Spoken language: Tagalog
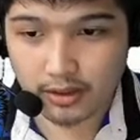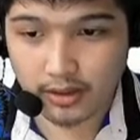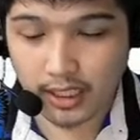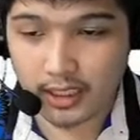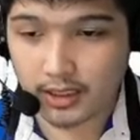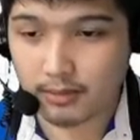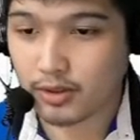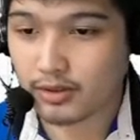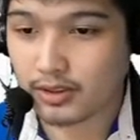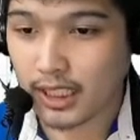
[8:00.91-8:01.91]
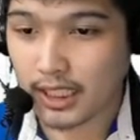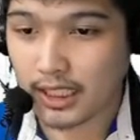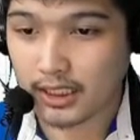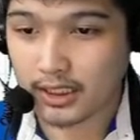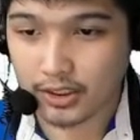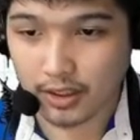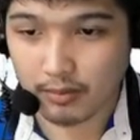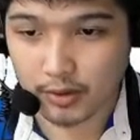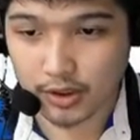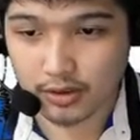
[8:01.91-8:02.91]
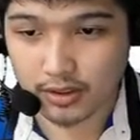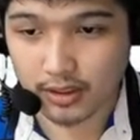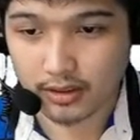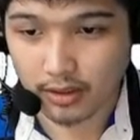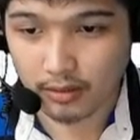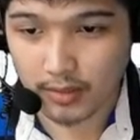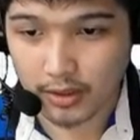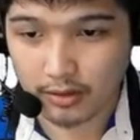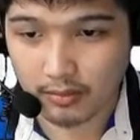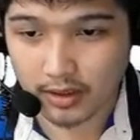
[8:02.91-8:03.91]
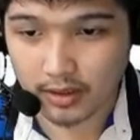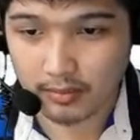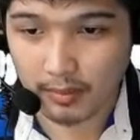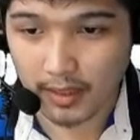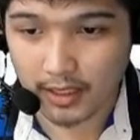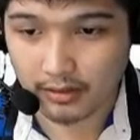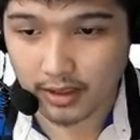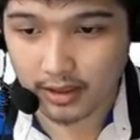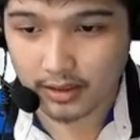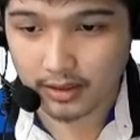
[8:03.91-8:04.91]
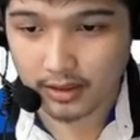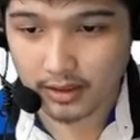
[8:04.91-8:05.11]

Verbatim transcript: relative dun sa initial position niya, so, ang measurement is papaano, guys?